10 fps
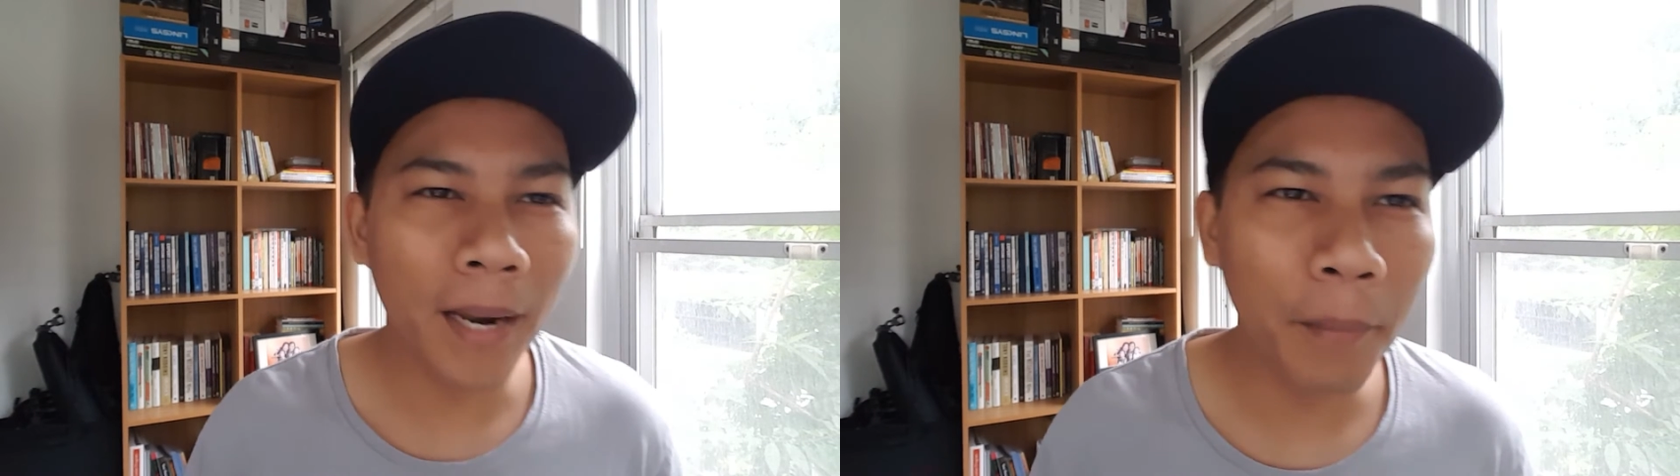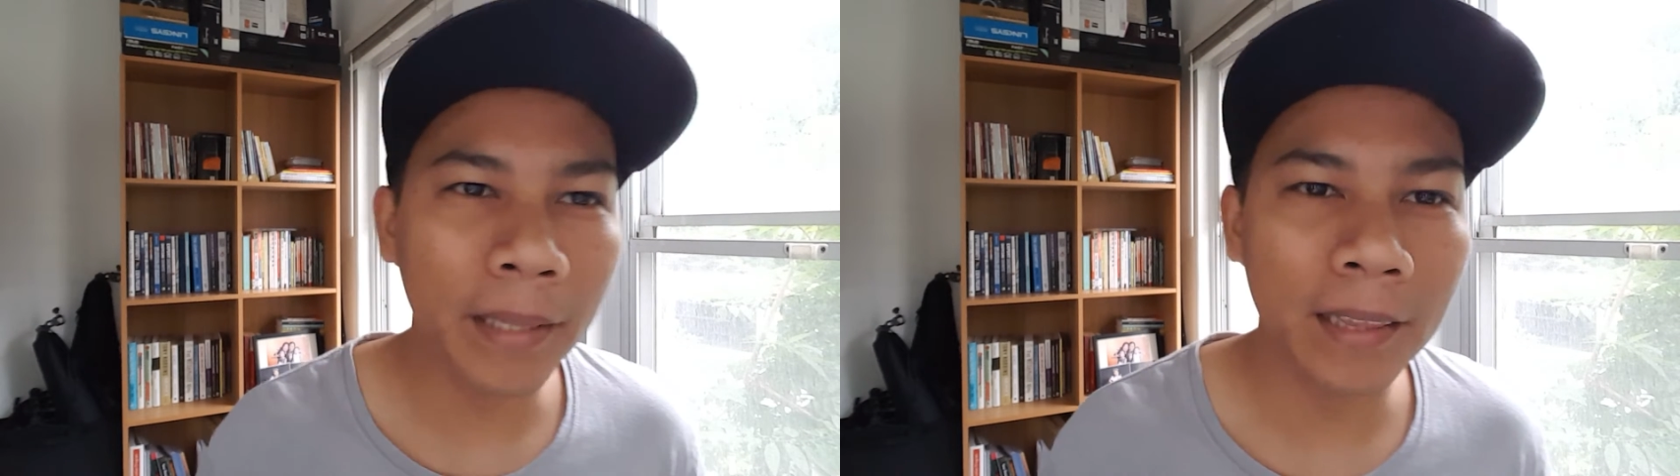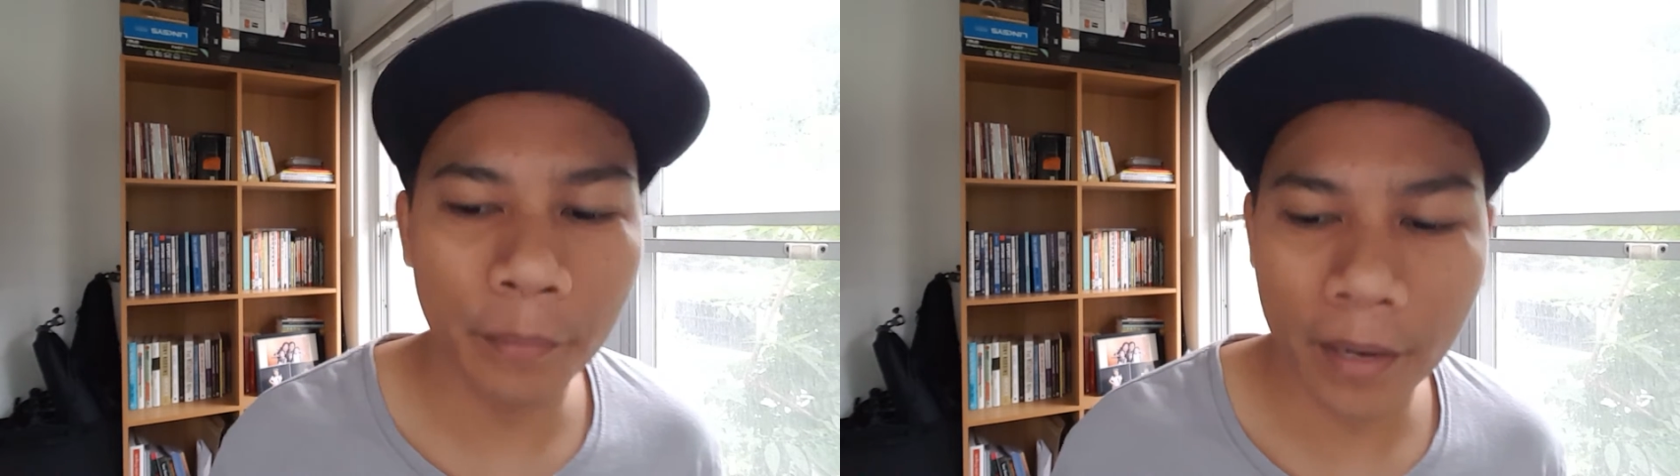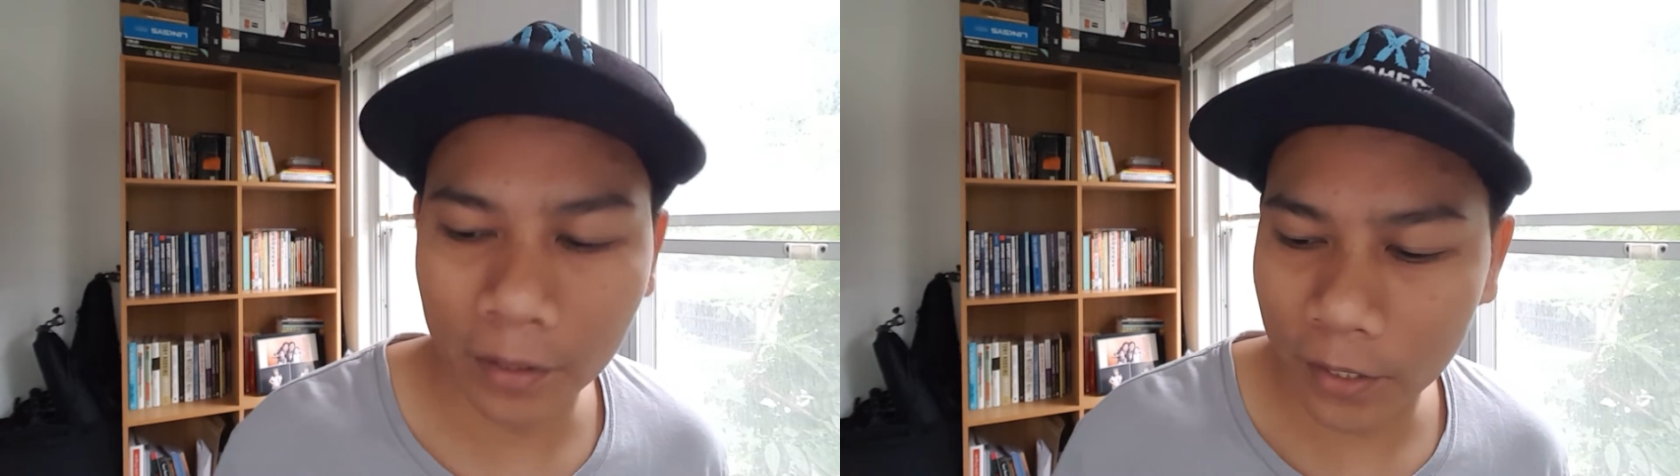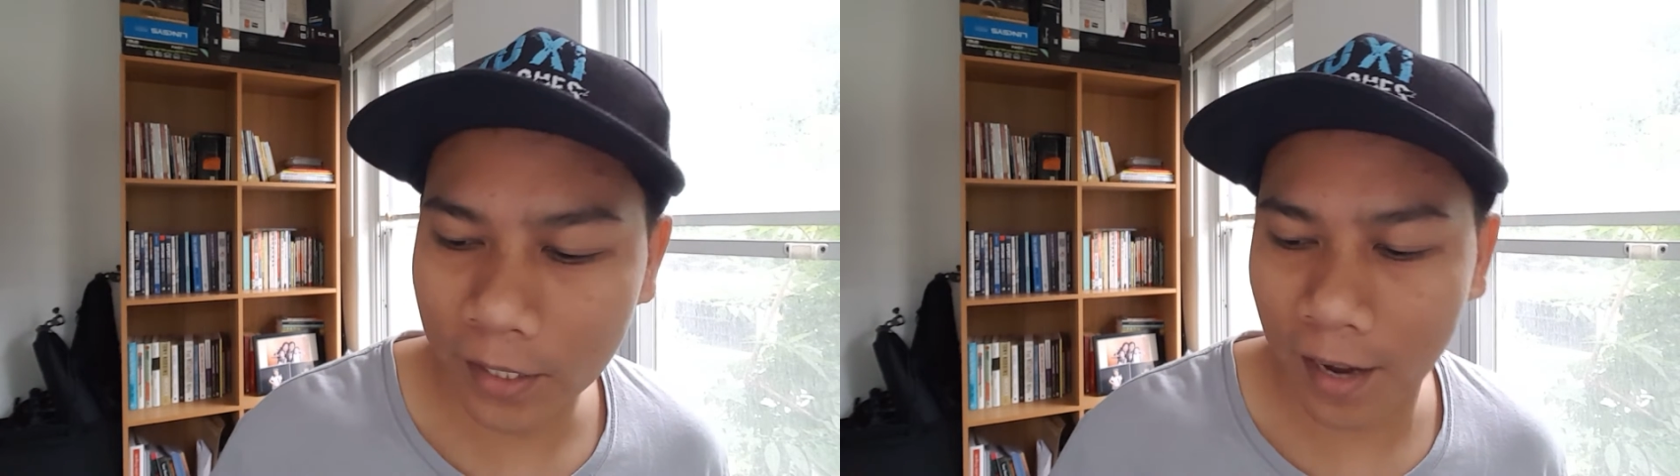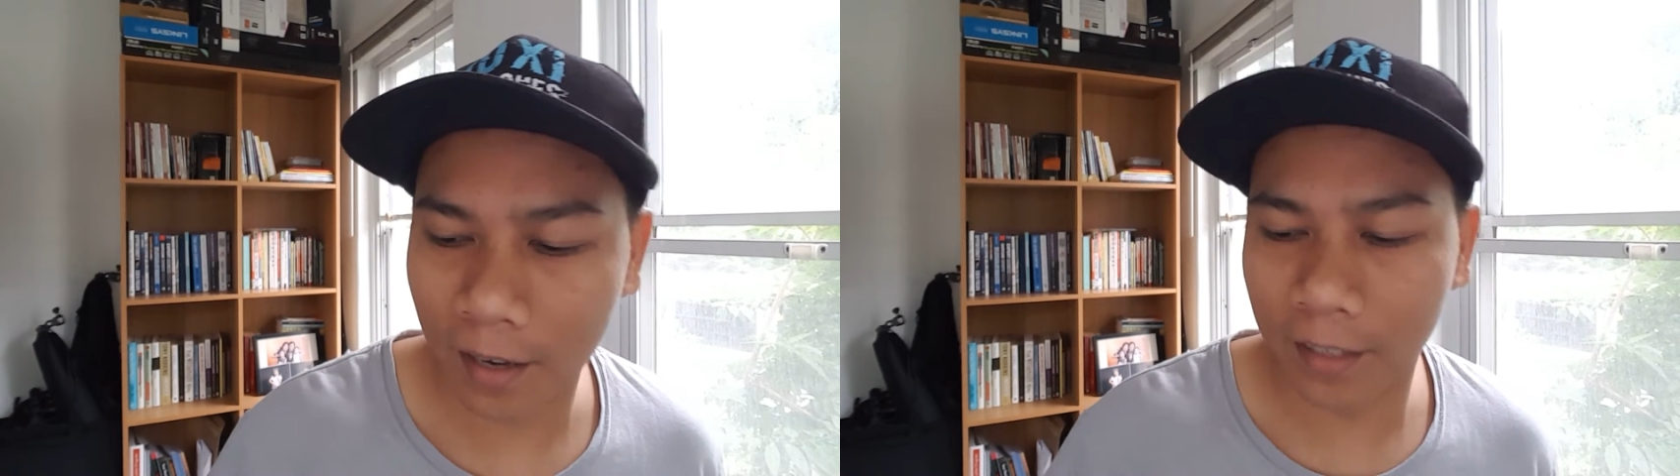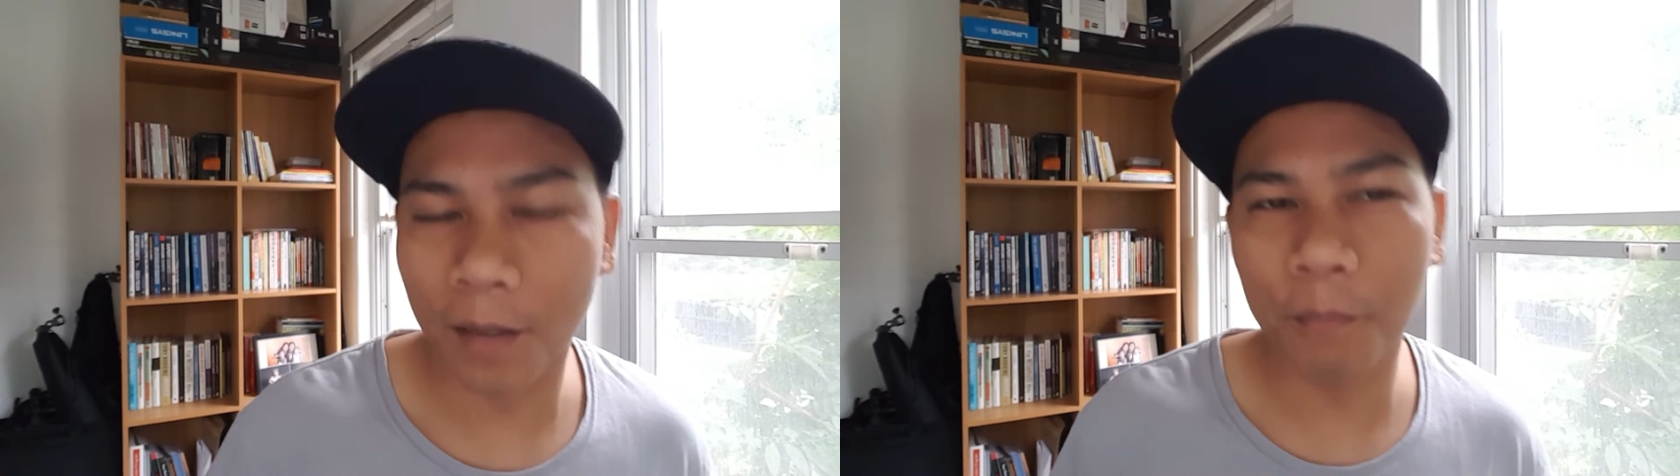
malapit na mentor sa akin.